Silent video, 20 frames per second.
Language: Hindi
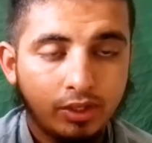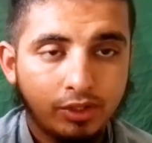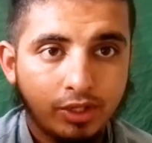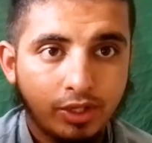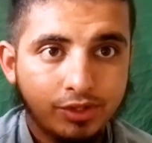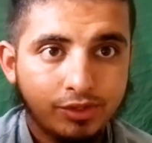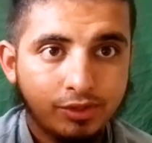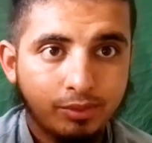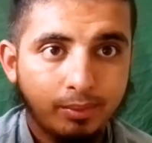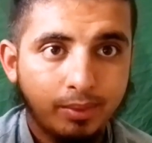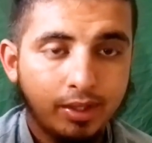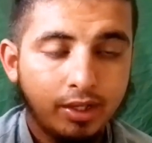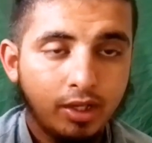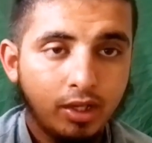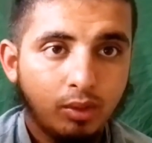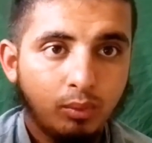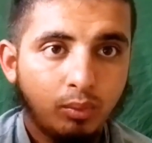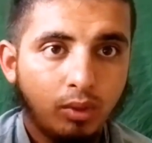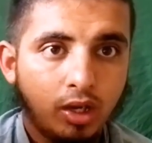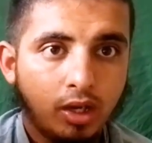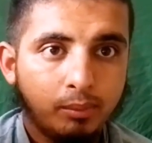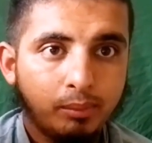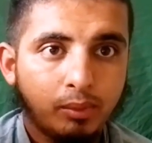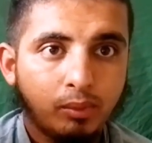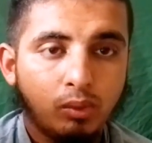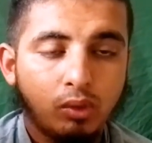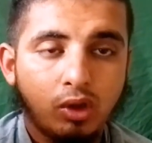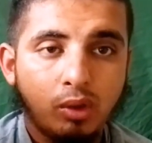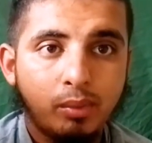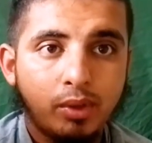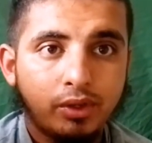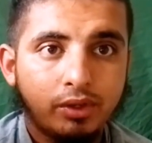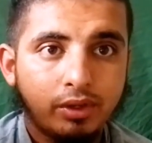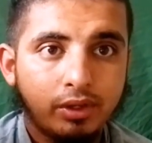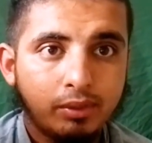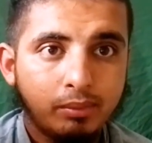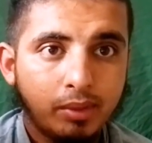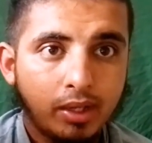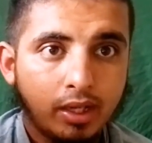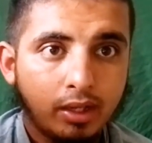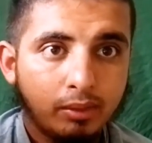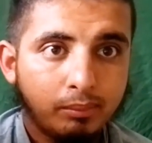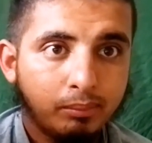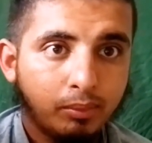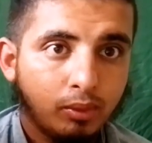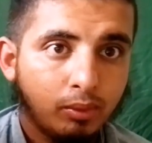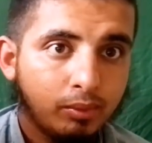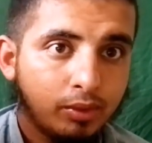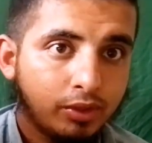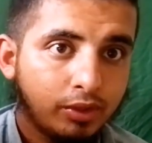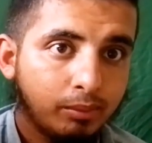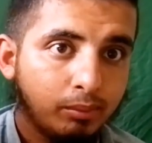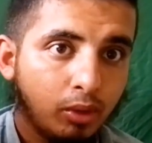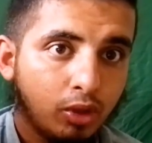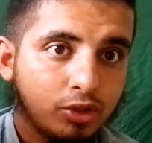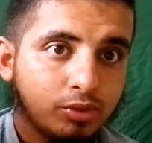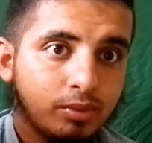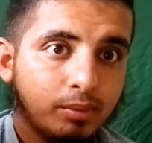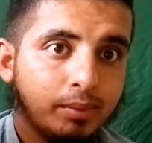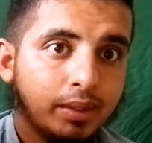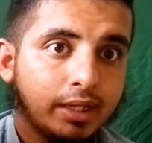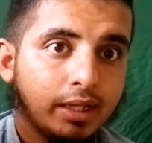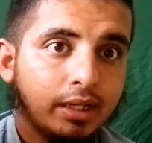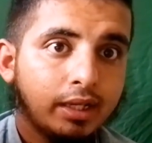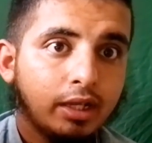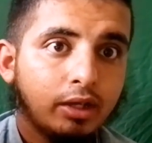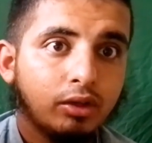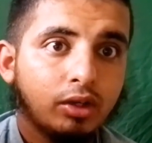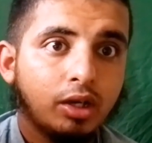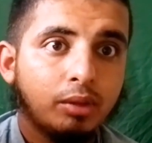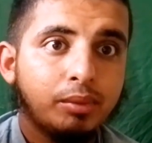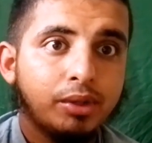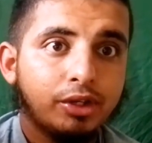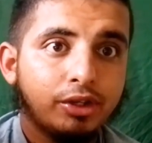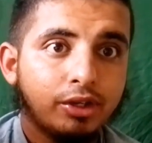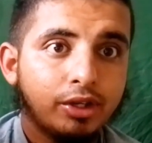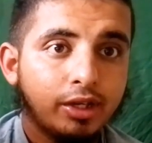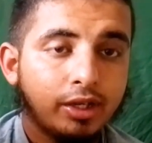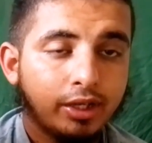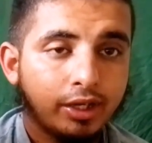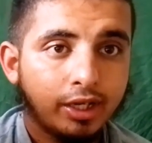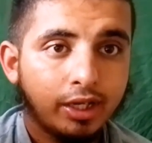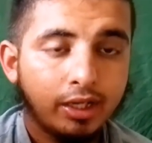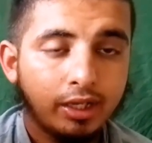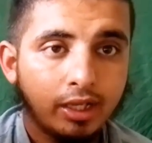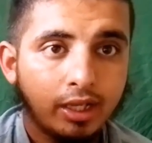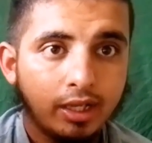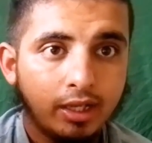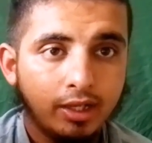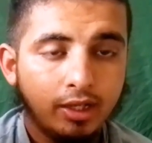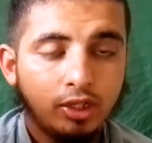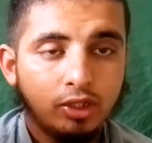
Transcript: टेस्ट में वहाँ पर वो कमेंट्री में कमेंट्री बॉक्स में बैठेंगे और कमेंट्री करेंगे